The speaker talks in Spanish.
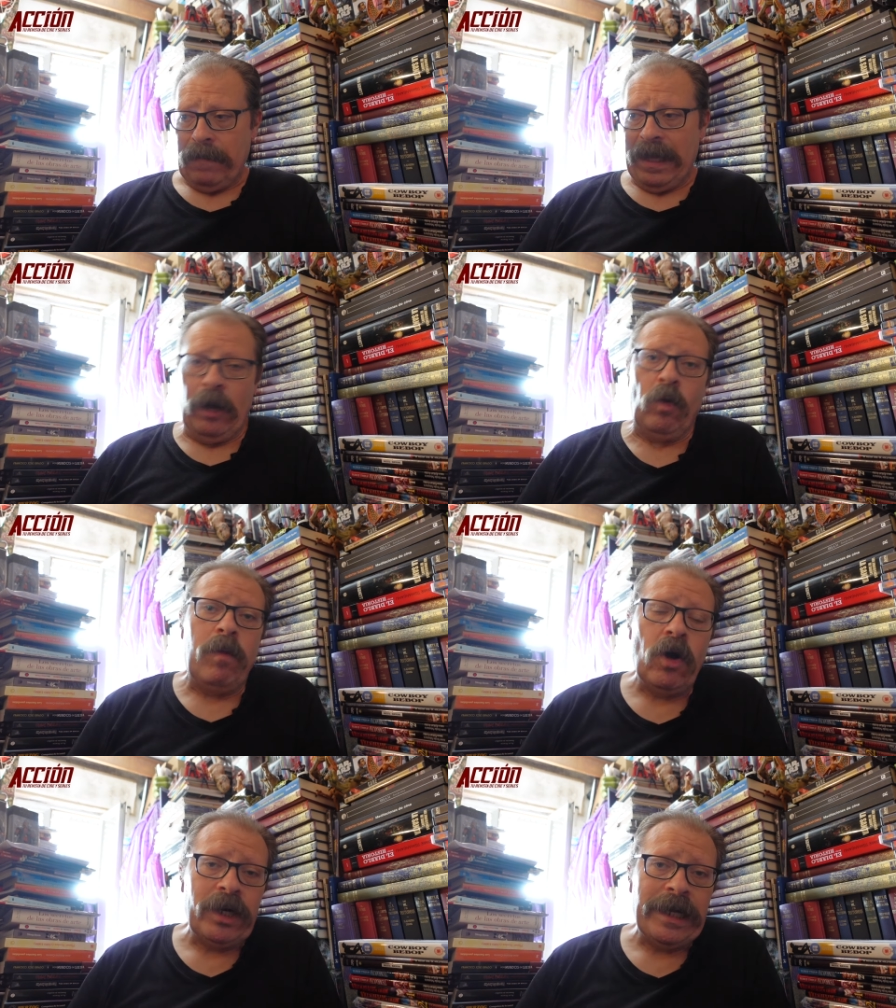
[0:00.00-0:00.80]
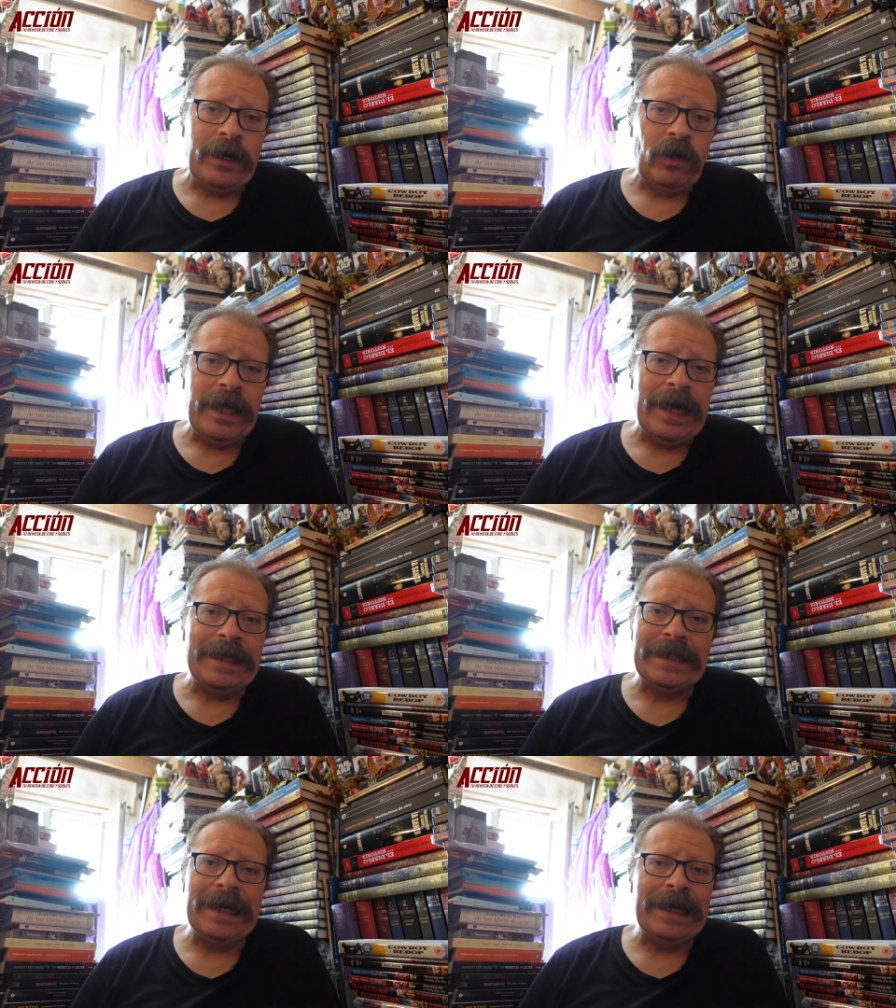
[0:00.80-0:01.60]
el humor que rodea
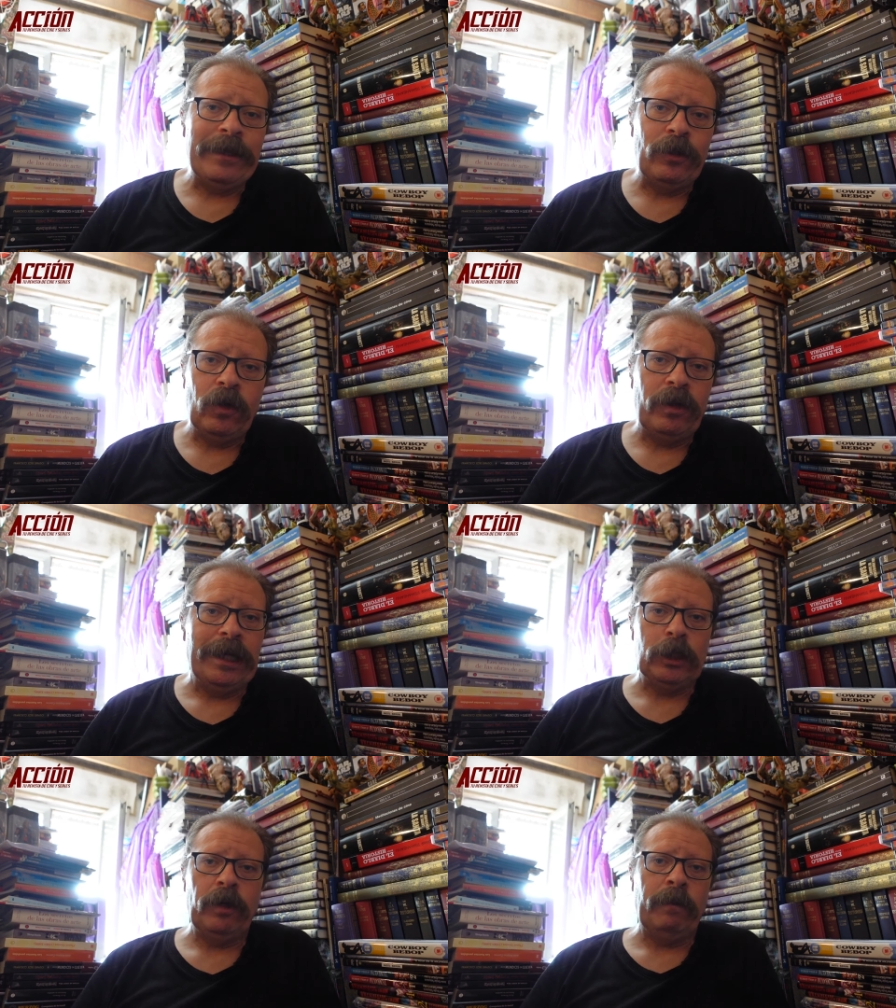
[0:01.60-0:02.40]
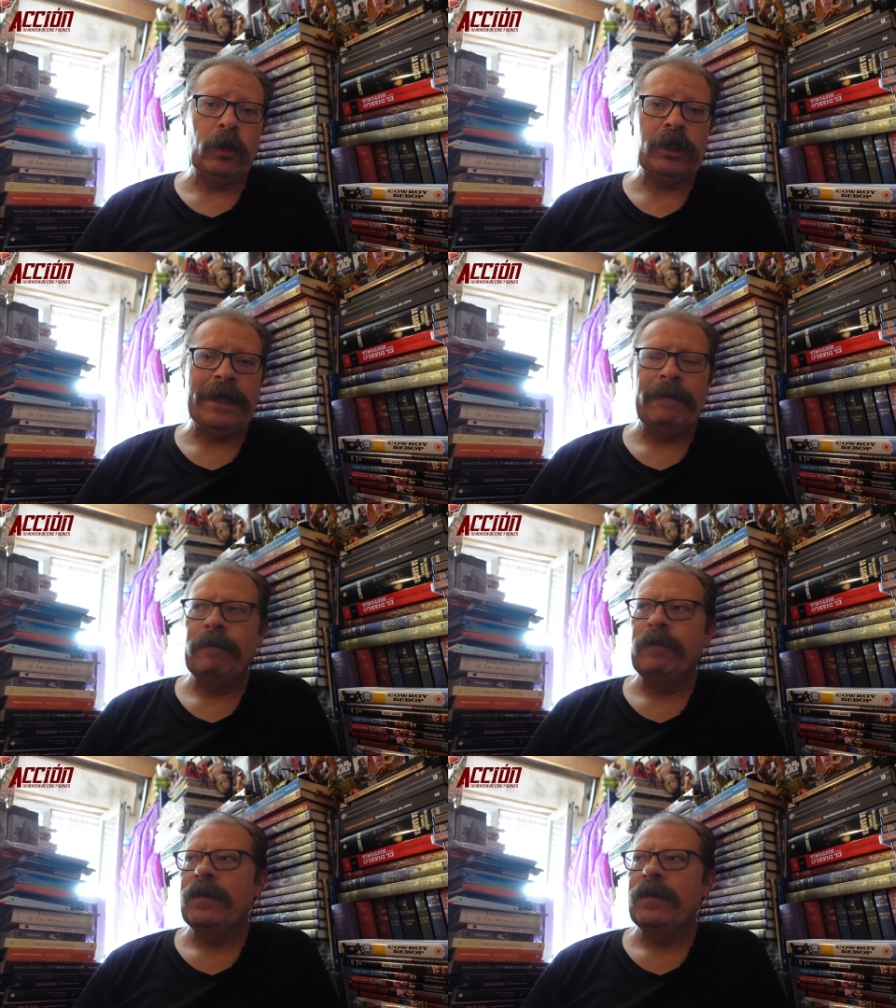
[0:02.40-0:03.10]
al sargento y a su esposa,